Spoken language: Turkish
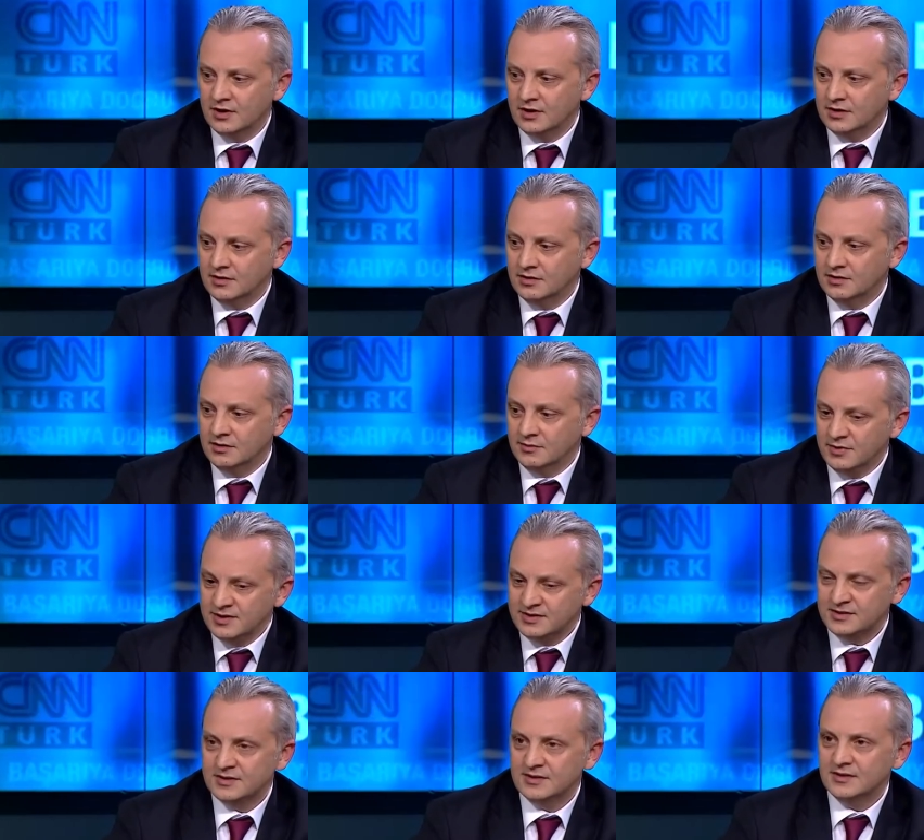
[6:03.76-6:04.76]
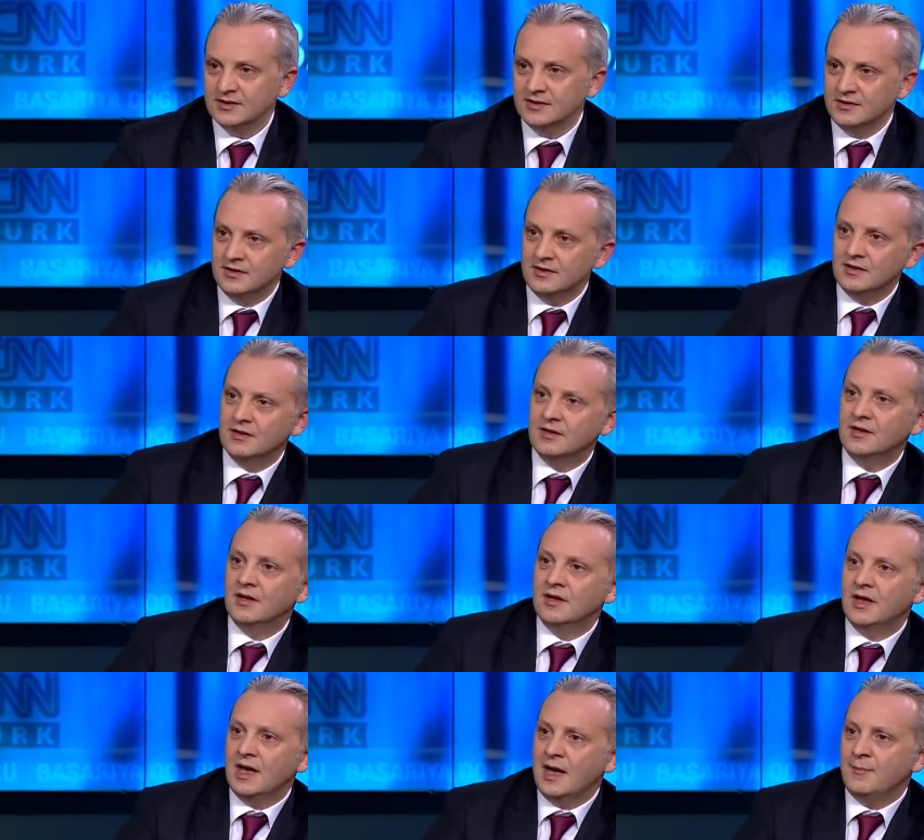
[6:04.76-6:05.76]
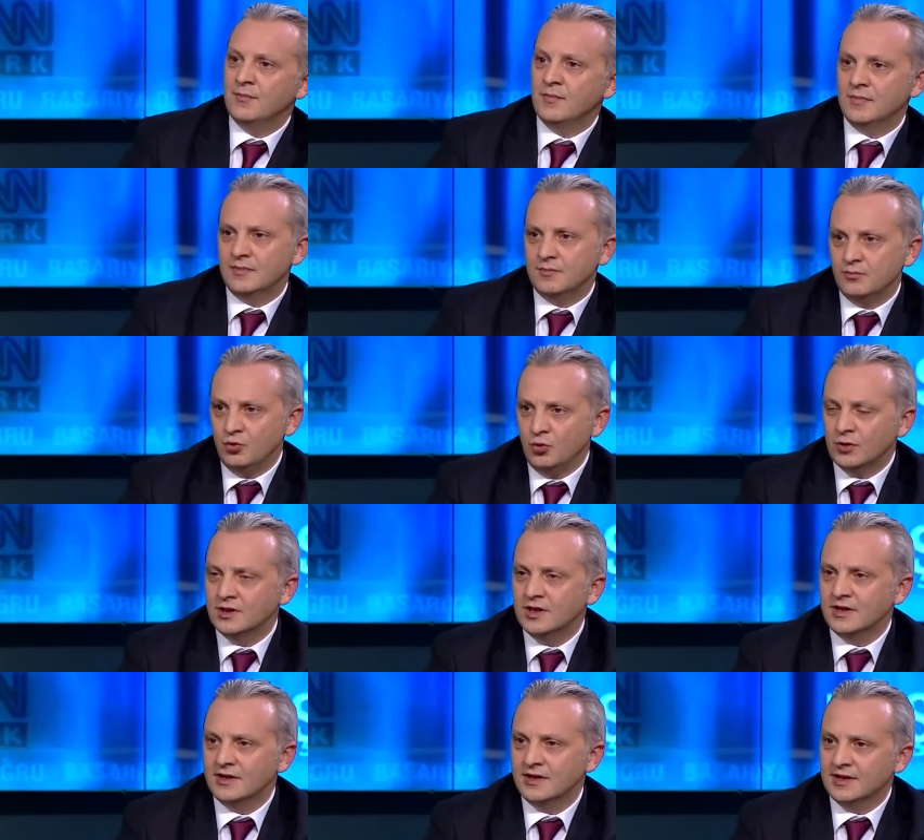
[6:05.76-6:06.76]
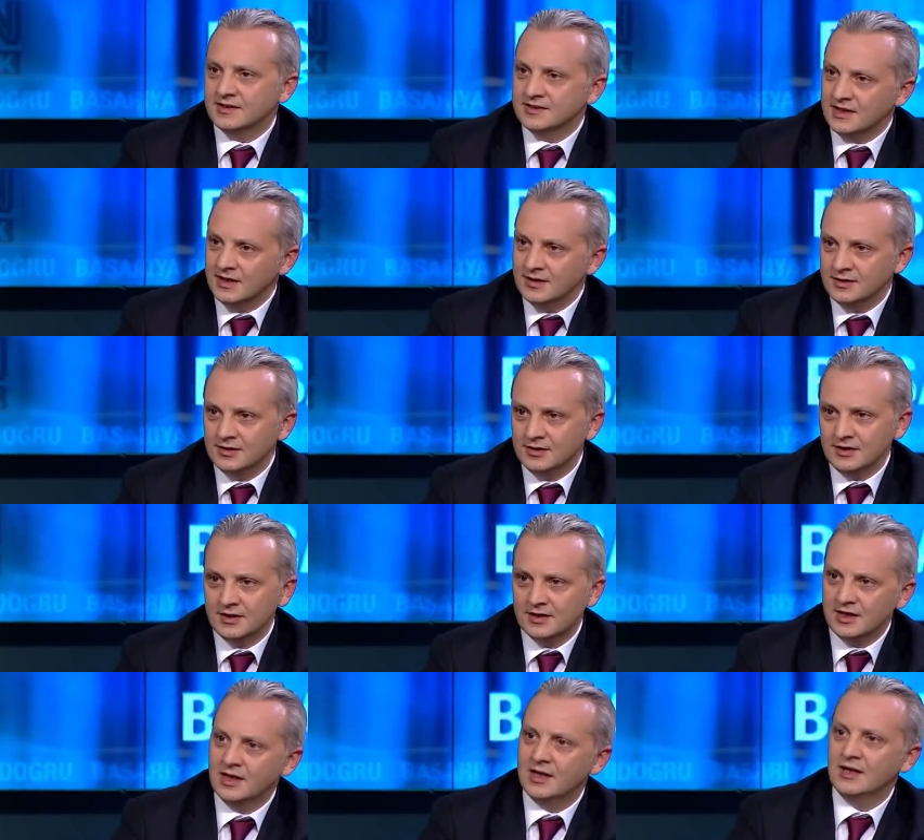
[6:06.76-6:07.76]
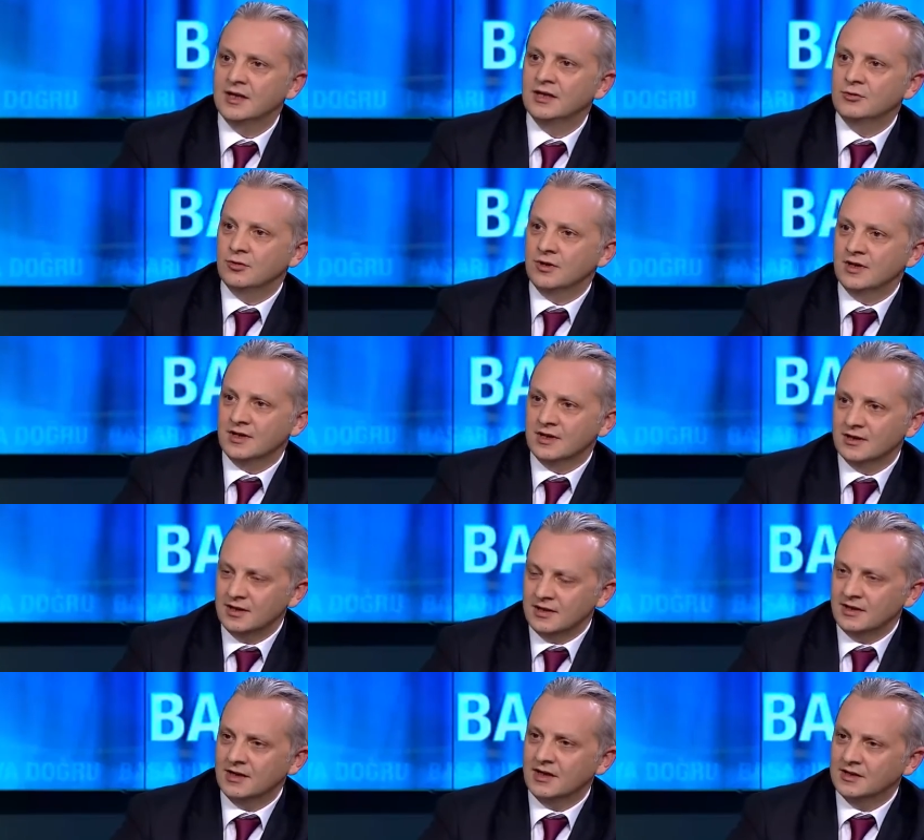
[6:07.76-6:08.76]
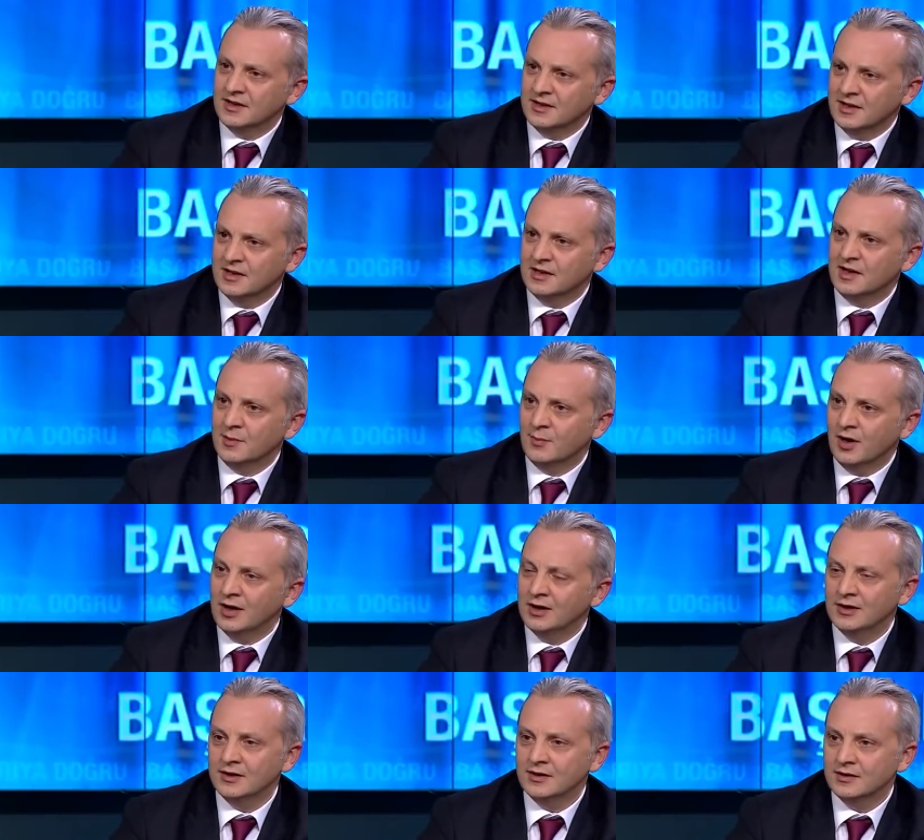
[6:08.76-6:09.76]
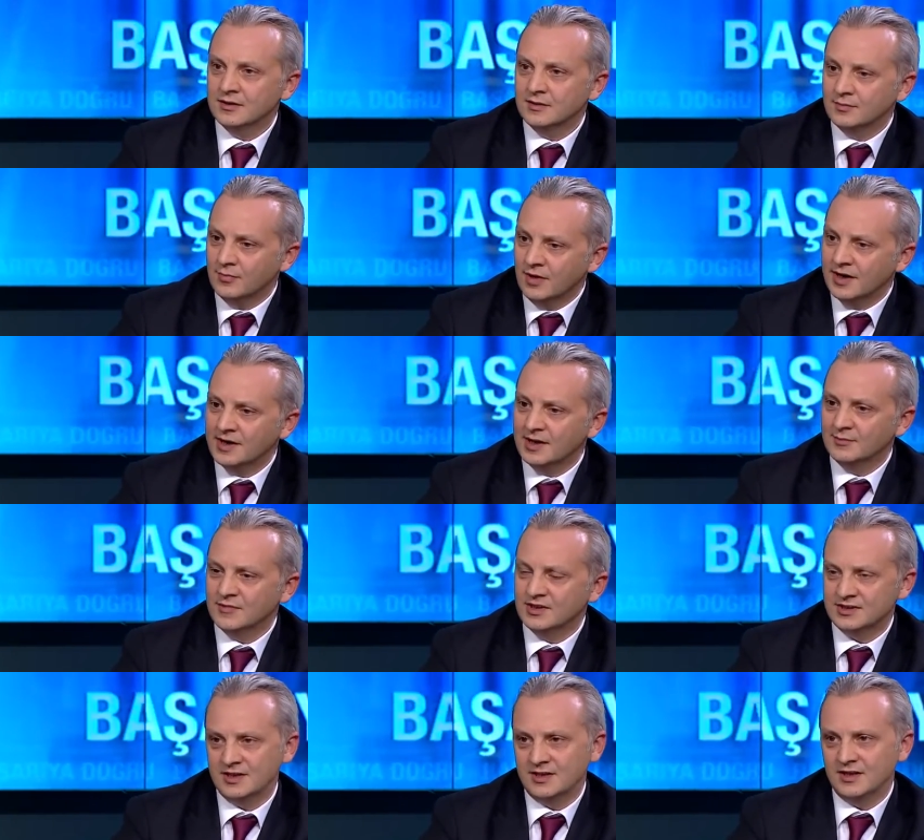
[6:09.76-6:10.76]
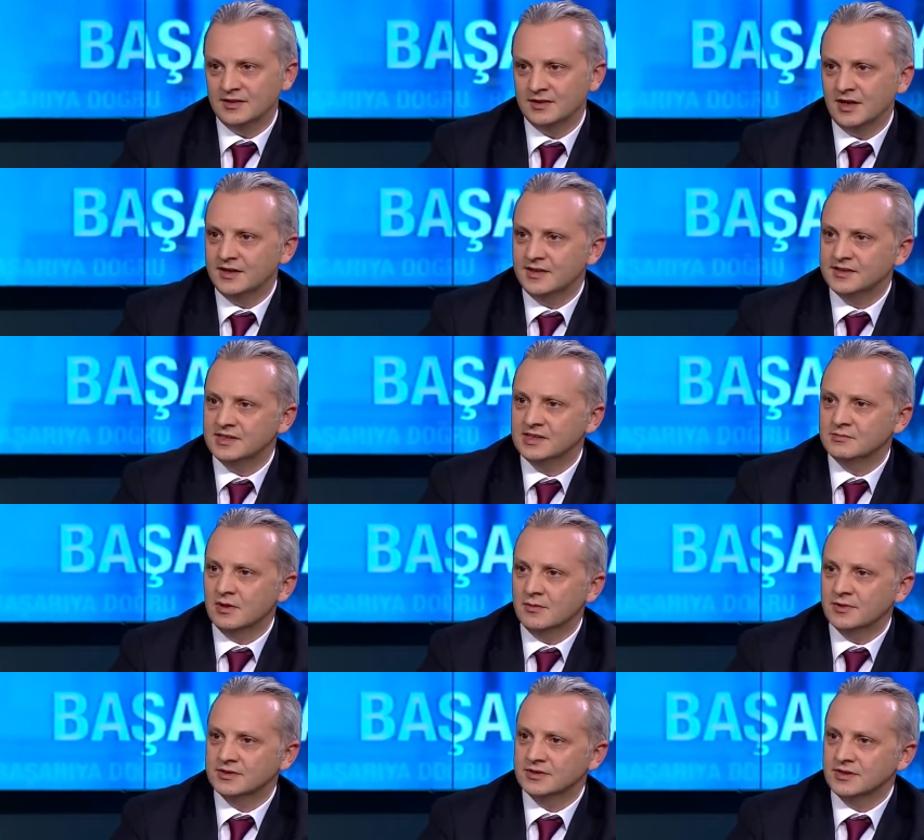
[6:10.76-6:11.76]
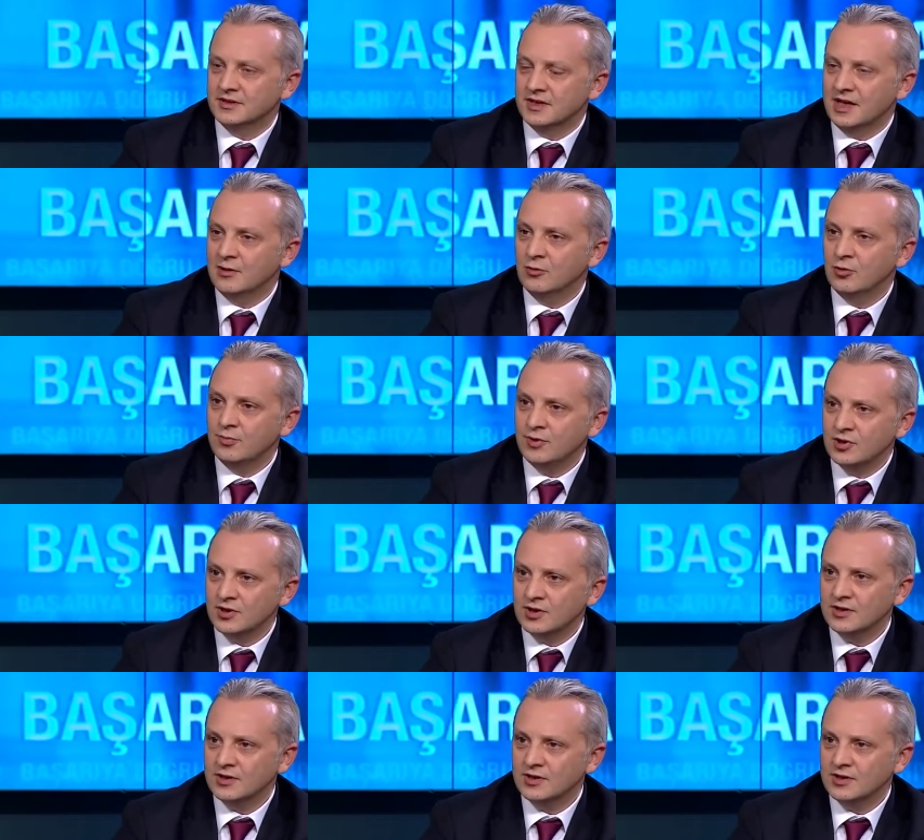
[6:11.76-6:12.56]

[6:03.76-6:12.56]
E, biz hem büyüklerine saygılı, gelenek göreneklerine, adanelerine bağlı, bayramda, seyranda annesinin babasının elini öpecek.